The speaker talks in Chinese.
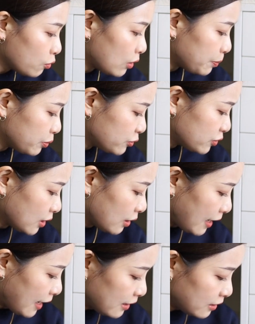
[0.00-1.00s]
会不知道
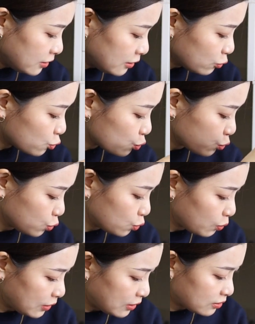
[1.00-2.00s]
它已经
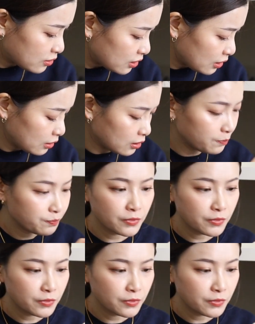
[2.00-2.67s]
出问题了。